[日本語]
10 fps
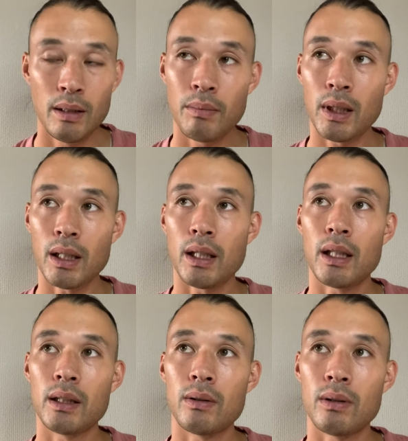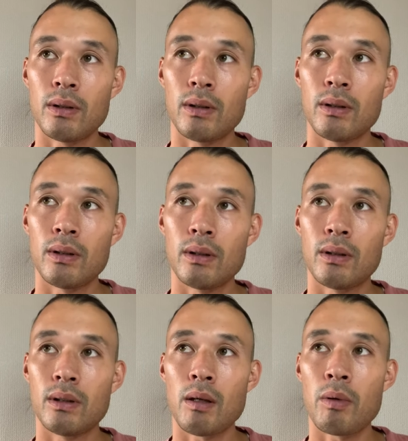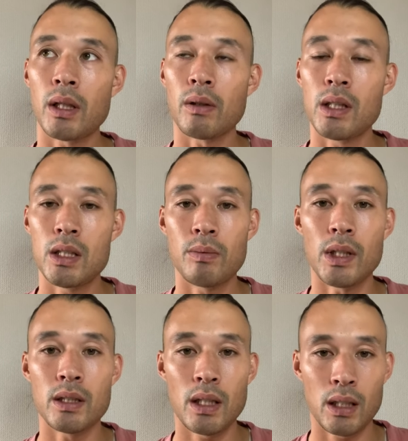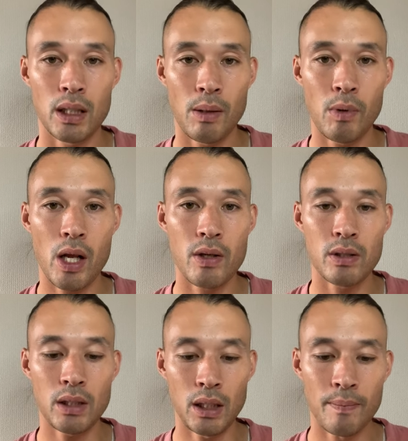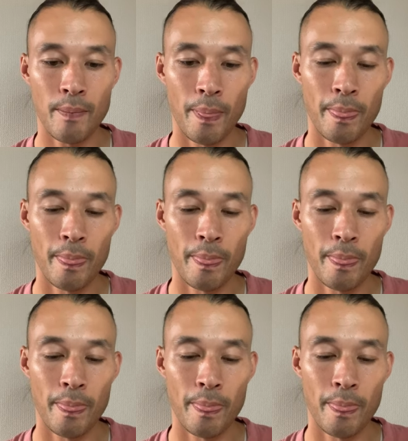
まあ、あの、アメリカの一部ですね、MLS に、